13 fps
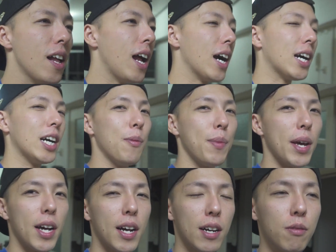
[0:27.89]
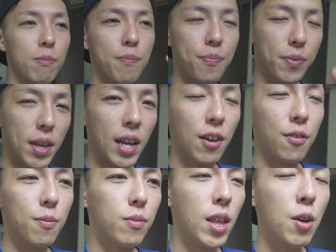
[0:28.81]
A câmera ela
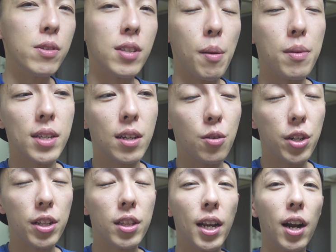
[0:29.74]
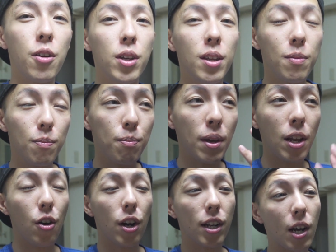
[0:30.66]
tem um estabilizador interno que
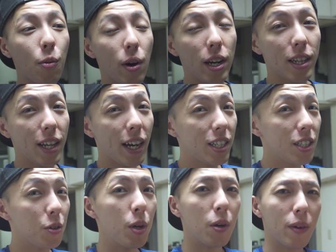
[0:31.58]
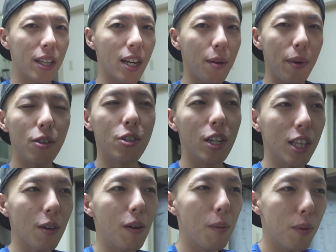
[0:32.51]
melhora na qualidade, o enquadramento já
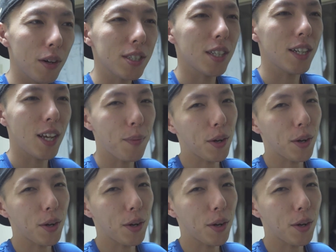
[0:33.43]
tá uma bosta, né?